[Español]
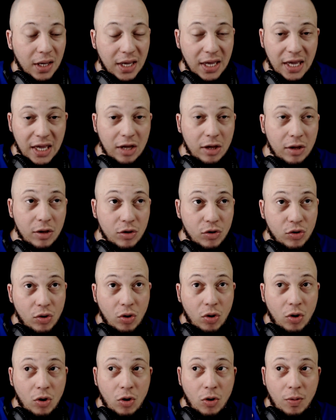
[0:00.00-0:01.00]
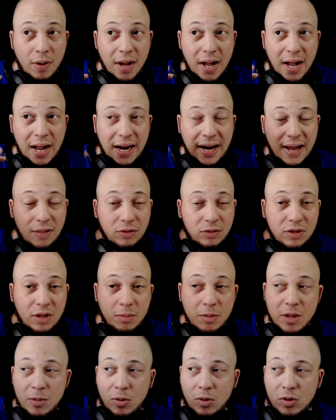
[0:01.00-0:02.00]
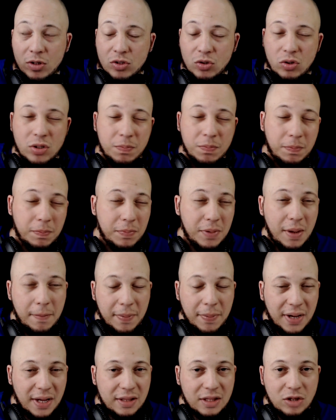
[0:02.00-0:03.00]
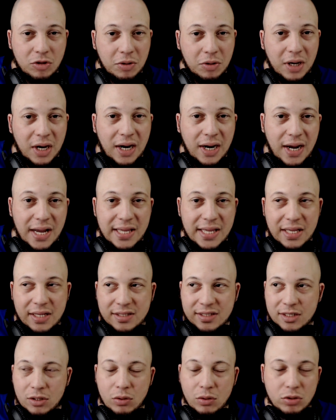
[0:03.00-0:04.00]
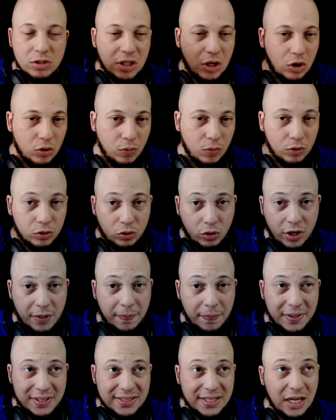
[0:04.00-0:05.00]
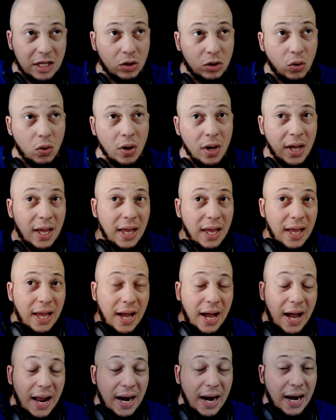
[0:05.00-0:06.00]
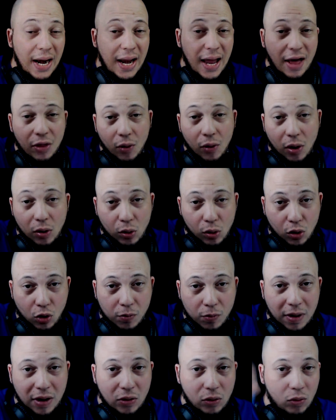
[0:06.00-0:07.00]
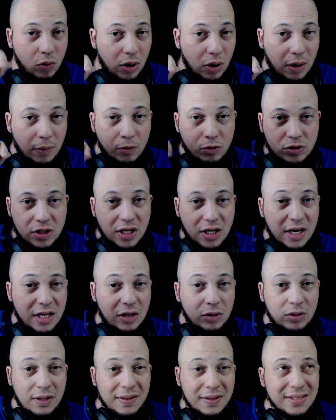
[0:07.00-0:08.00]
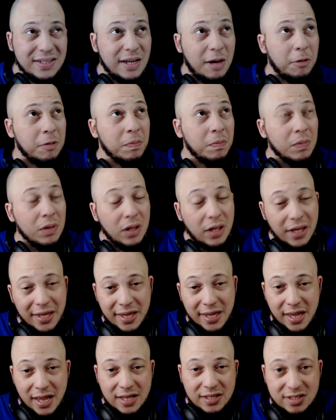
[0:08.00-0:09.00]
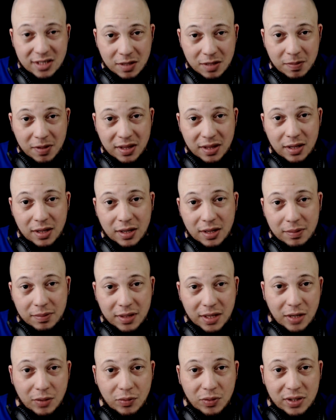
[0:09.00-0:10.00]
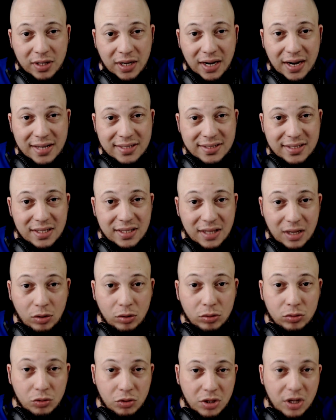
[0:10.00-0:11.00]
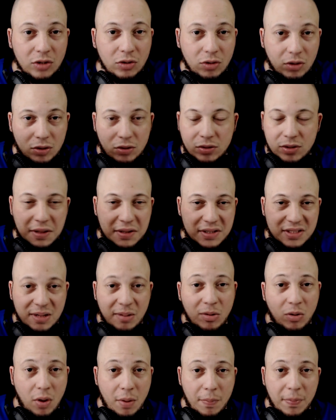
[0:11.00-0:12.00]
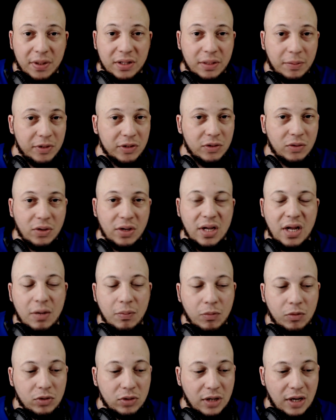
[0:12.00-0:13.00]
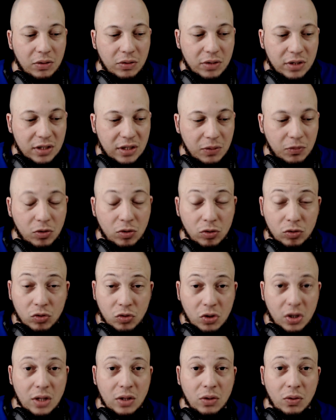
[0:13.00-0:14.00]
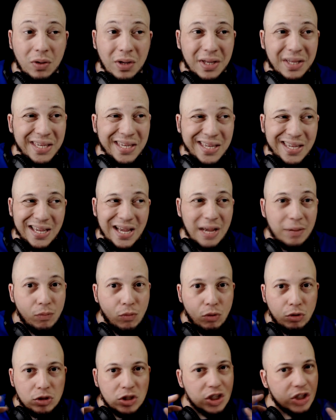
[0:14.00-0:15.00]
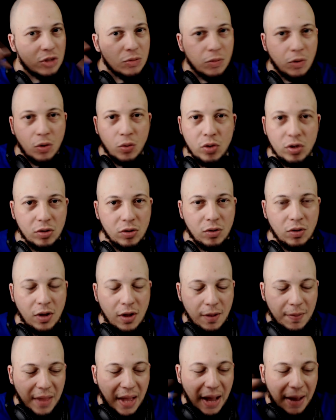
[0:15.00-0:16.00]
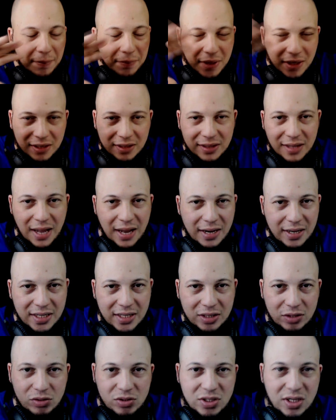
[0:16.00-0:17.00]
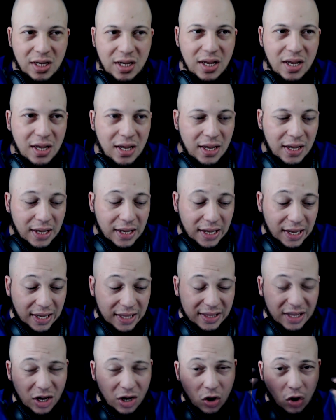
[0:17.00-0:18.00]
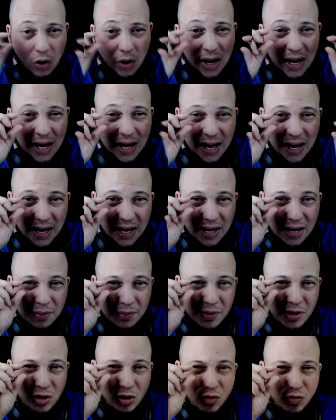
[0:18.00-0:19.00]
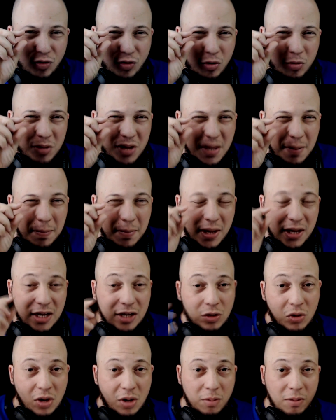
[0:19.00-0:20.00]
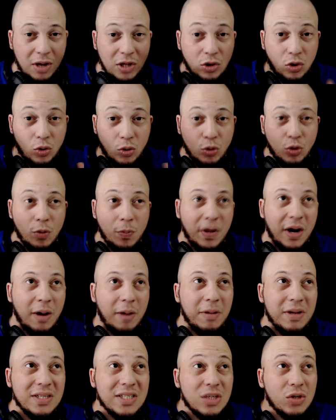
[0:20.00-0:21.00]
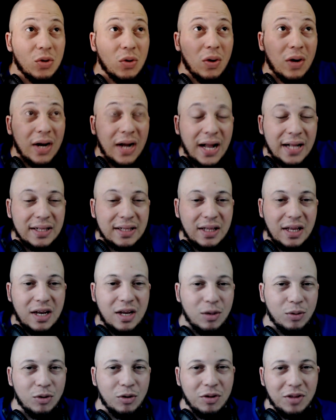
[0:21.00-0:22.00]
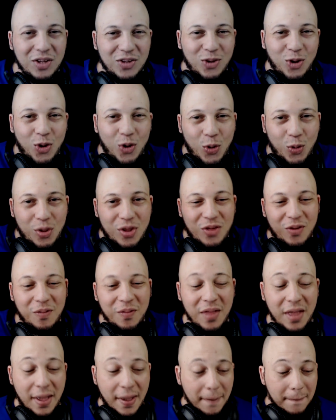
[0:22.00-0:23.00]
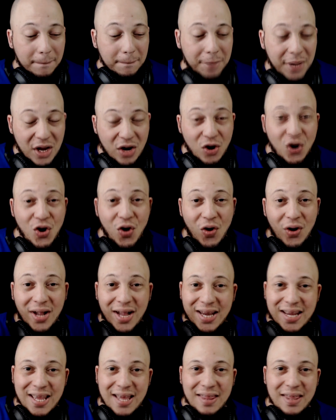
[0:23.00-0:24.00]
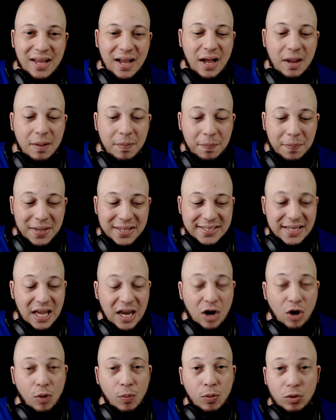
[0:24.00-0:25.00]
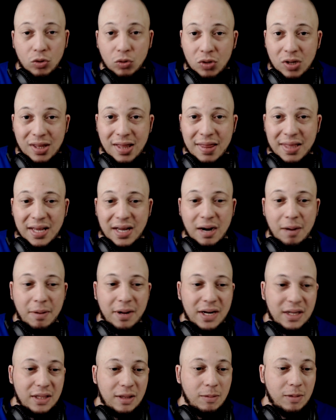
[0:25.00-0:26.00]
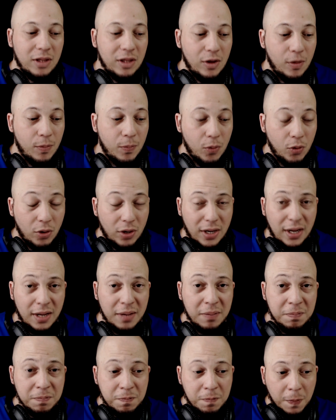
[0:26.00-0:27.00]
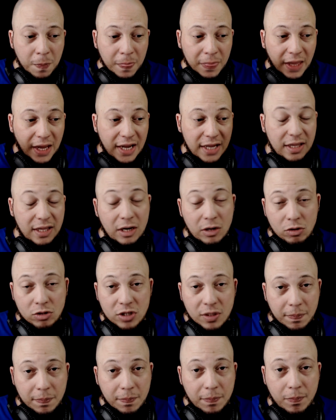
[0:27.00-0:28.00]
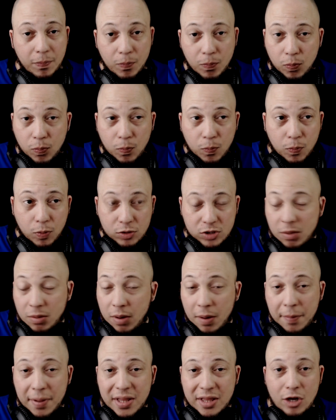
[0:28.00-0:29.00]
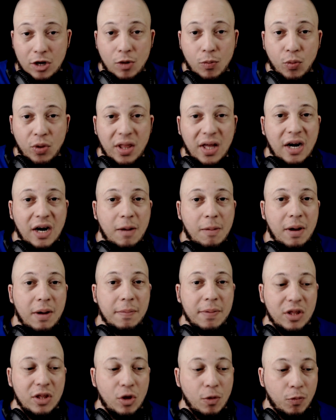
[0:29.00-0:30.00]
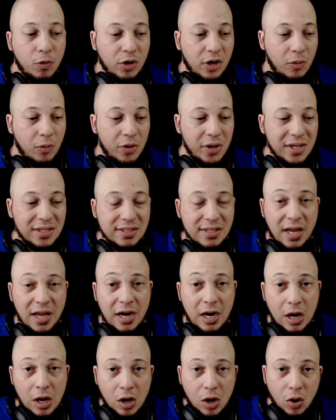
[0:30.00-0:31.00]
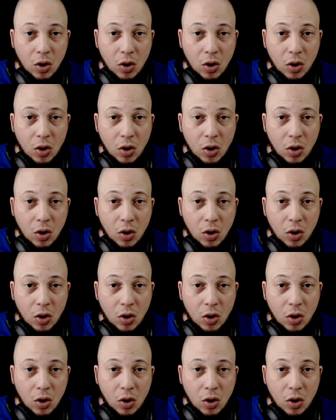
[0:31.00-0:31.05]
Y yo acá donde vivo estoy bien pegadito de la calle, se escuchan los motores pasando. Al lado hay un colmadón con la música, ya ustedes saben. Y encima de, de, nuestra casa están construyendo, ustedes saben los apartamentos que ya les he mostrado que estamos construyendo. Y hay muchísimo ruido ambiental. Entonces, tengo el, micrófono bien bajito y hablando duro para ver si no capta ninguno de estos ruidos. Pero no quería dejar pasar la oportunidad de grabar este video porque esta noche posiblemente no pueda grabar video porque voy a estar